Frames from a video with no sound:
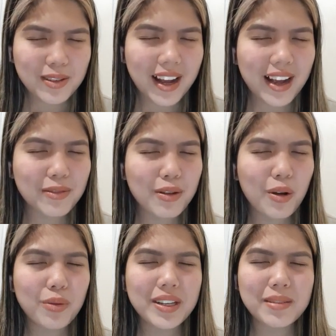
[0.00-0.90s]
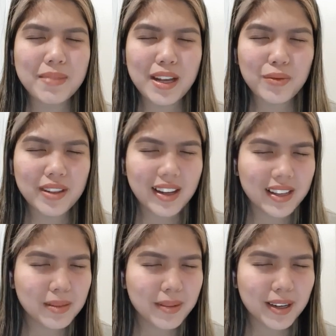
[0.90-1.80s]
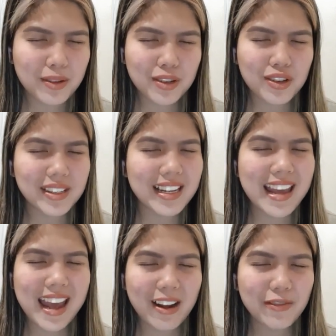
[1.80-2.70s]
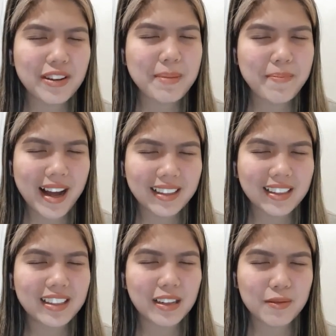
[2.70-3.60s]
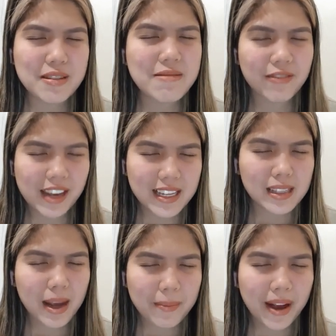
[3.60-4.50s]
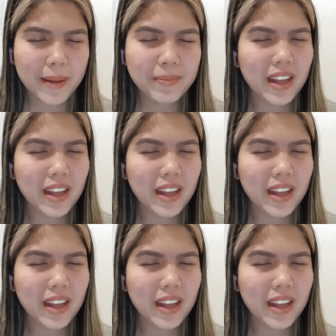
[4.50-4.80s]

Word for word: O oh God, for always being with us, Panginoong Diyos, in every battle that we face, Ama.